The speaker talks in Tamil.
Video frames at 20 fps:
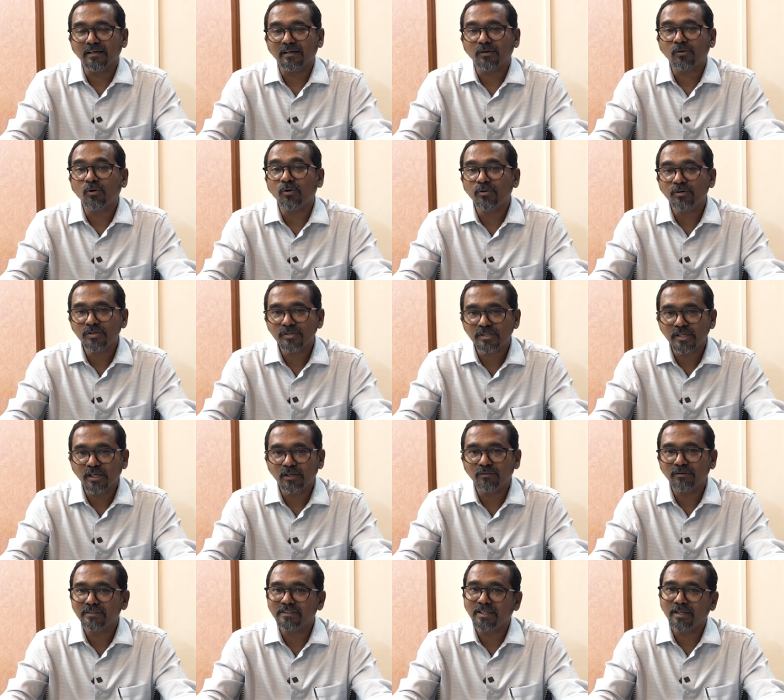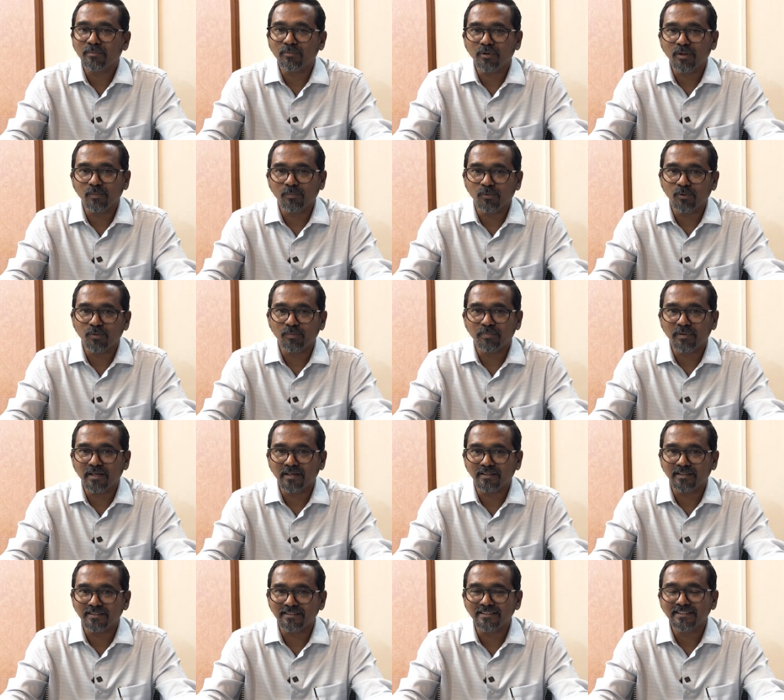கொண்டு செல்லுவது நம்முடைய பொறுப்பாக
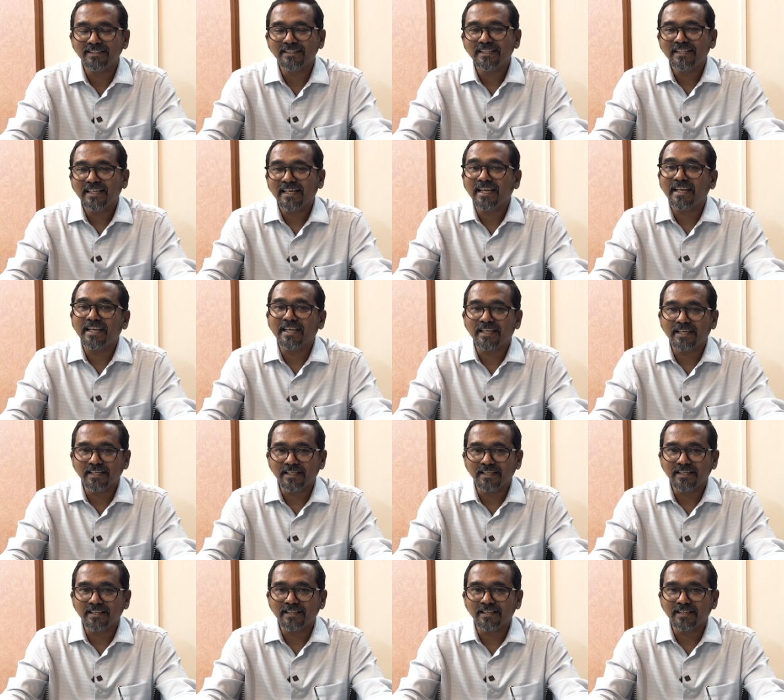இருக்குது இன்றைக்கி